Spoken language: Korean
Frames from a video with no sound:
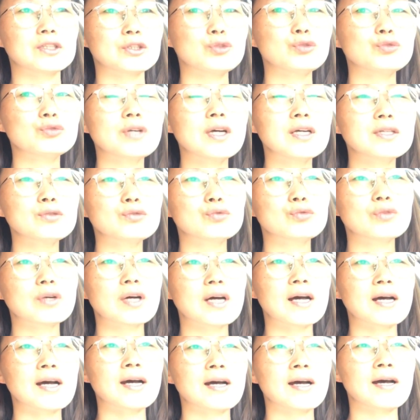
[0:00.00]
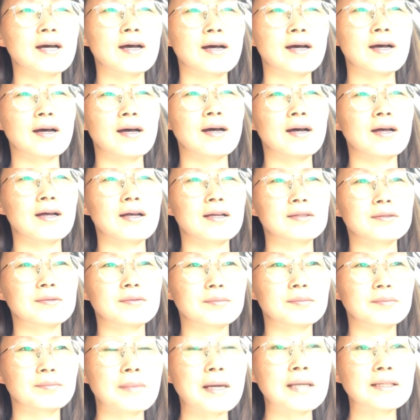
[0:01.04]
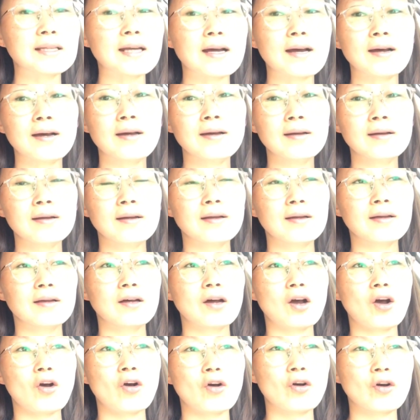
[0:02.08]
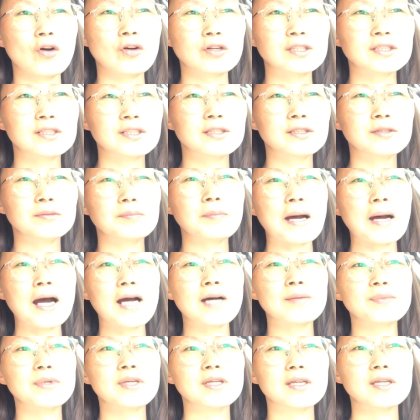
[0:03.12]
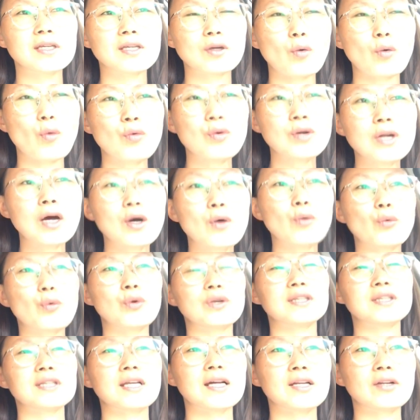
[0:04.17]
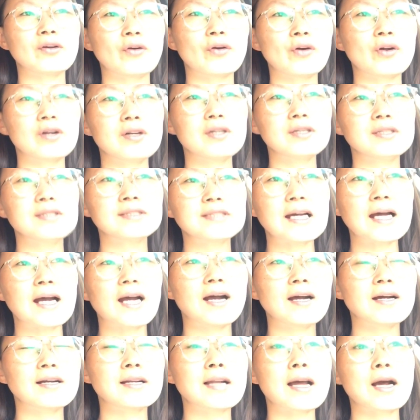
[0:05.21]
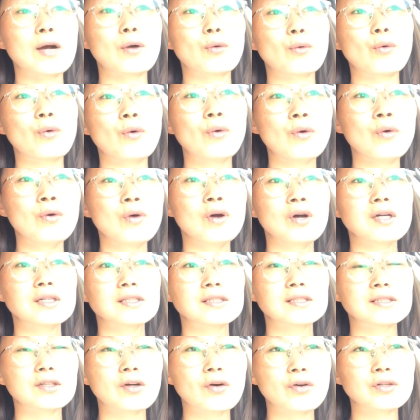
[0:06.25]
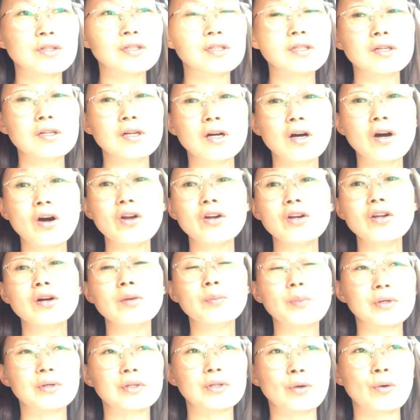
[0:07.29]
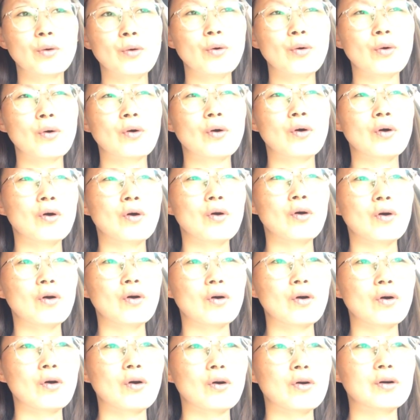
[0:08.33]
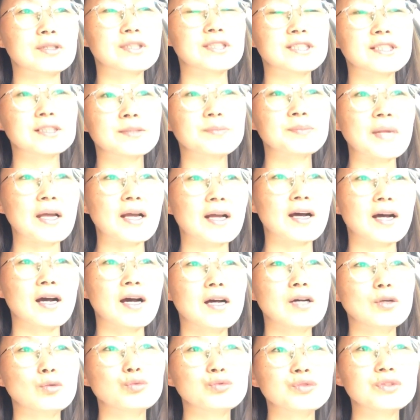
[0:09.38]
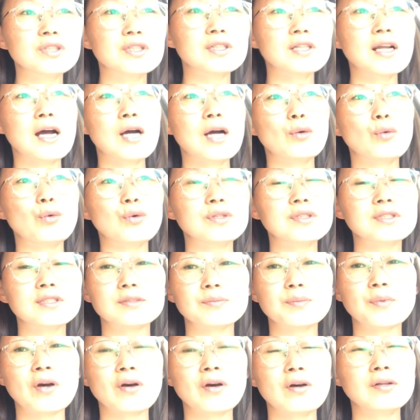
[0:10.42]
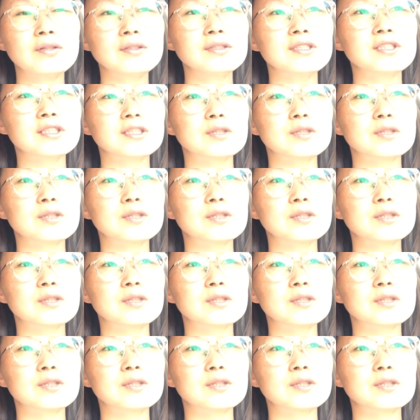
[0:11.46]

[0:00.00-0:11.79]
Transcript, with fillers: 순간순간마다 어, 그런 마음이 올라오고 있다는 걸 자각을 하고 그거를 흘려버리고 어, 지금 내가 운전을 하고 있으면